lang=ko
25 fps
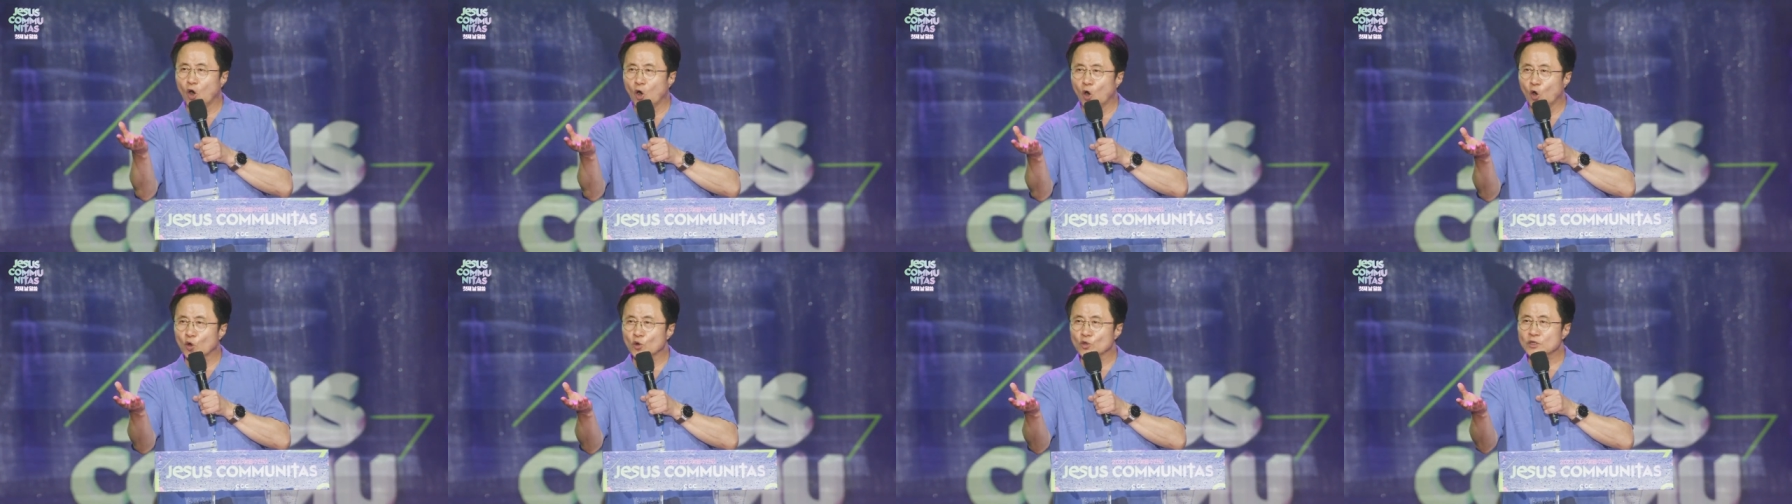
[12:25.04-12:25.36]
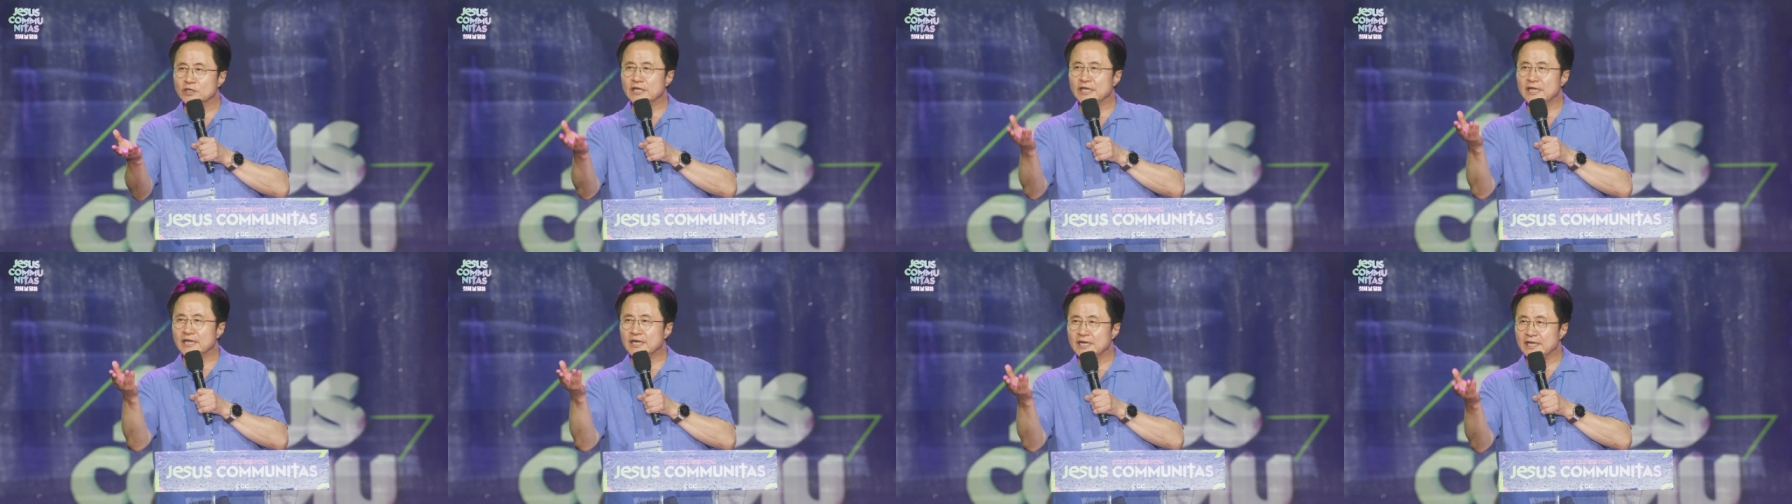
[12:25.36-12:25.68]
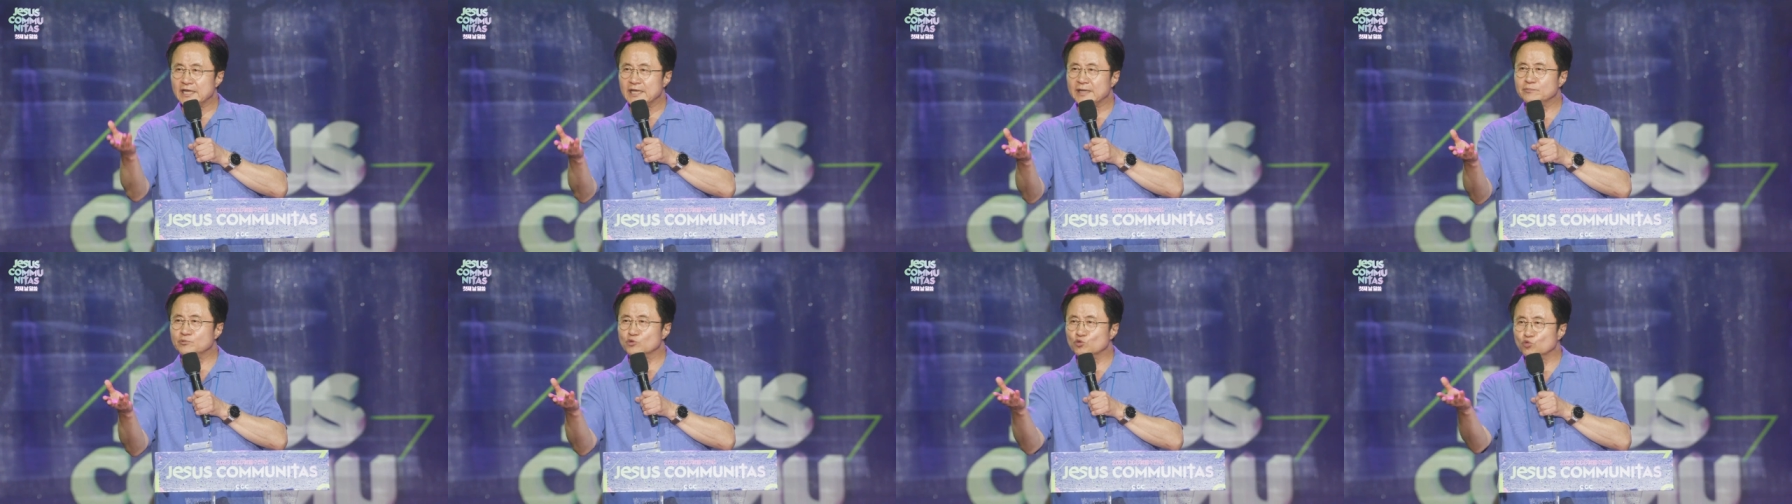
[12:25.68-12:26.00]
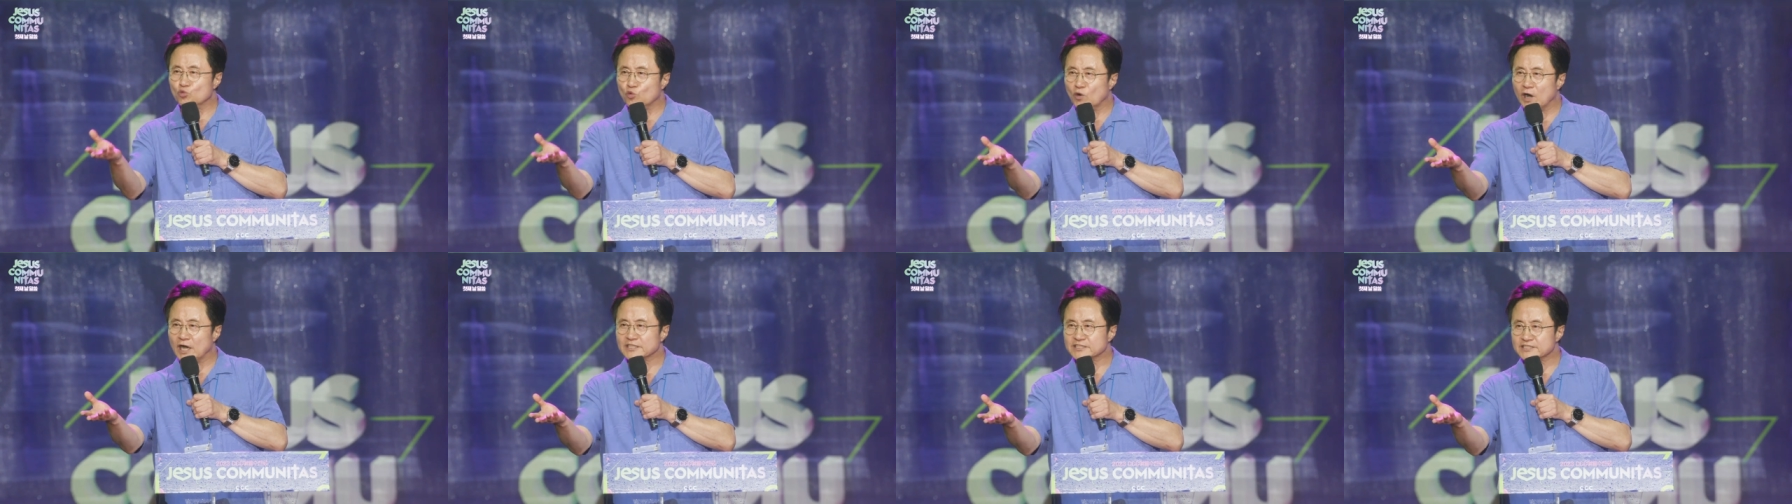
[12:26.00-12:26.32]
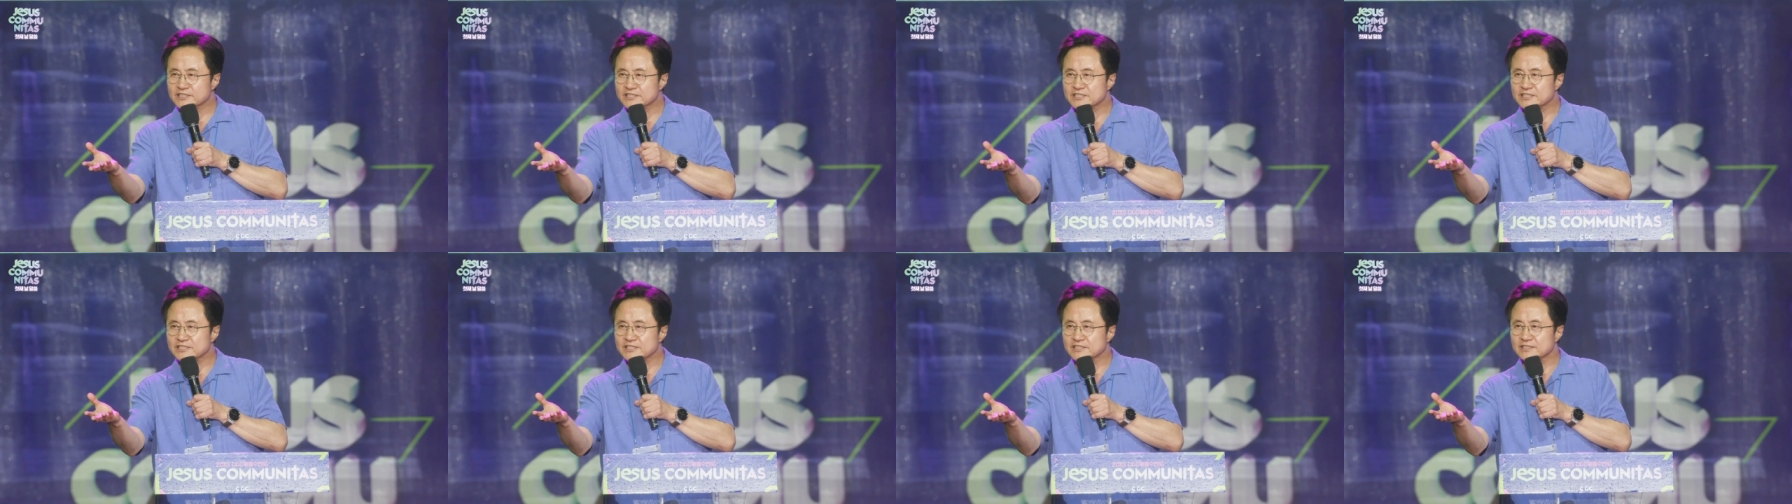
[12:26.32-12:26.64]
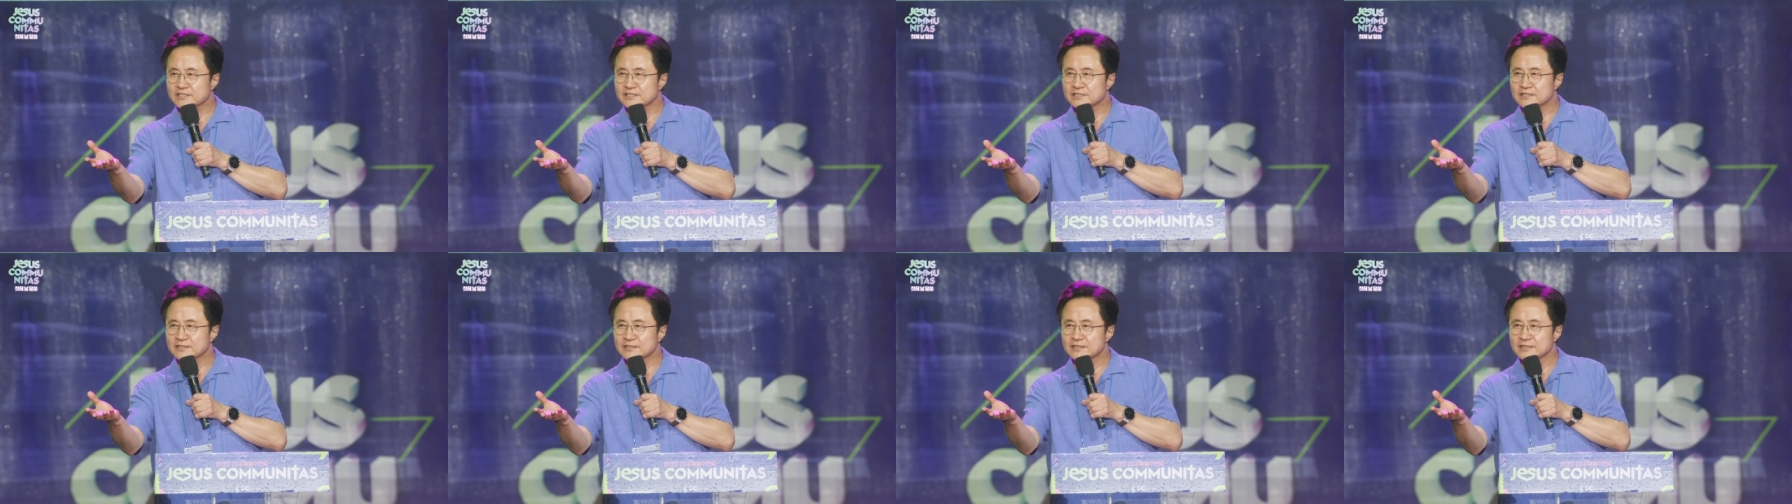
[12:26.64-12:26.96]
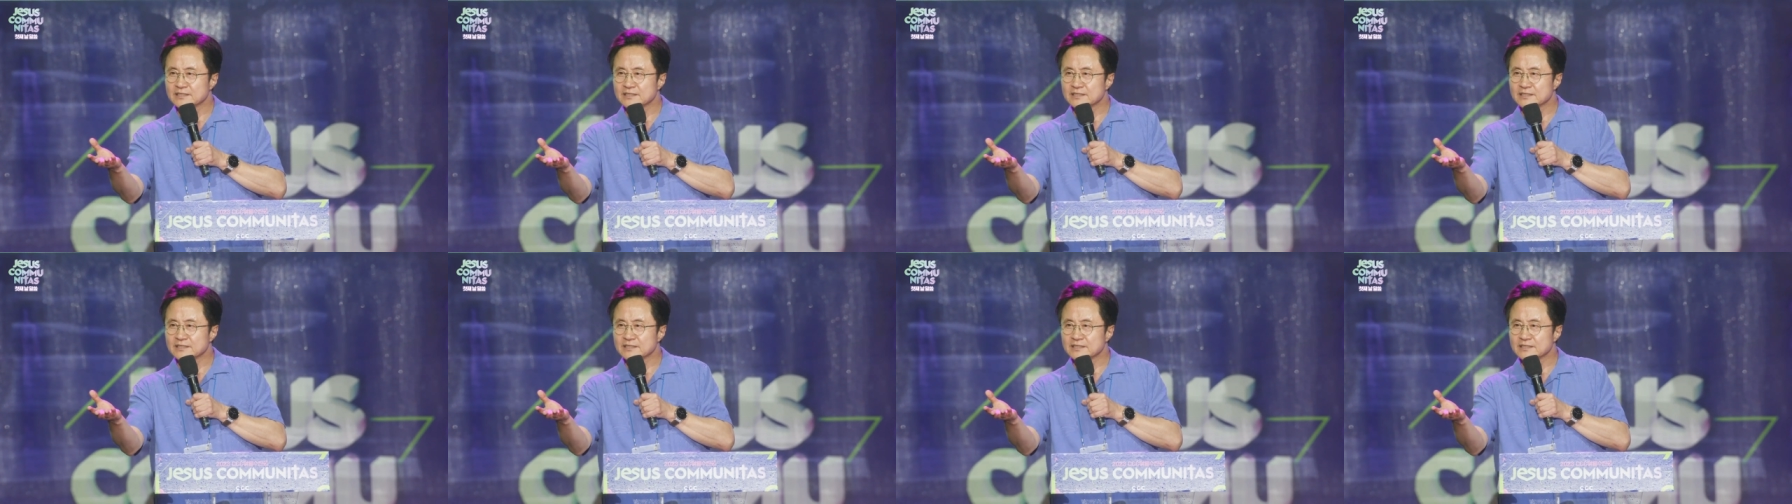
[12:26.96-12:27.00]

only live once.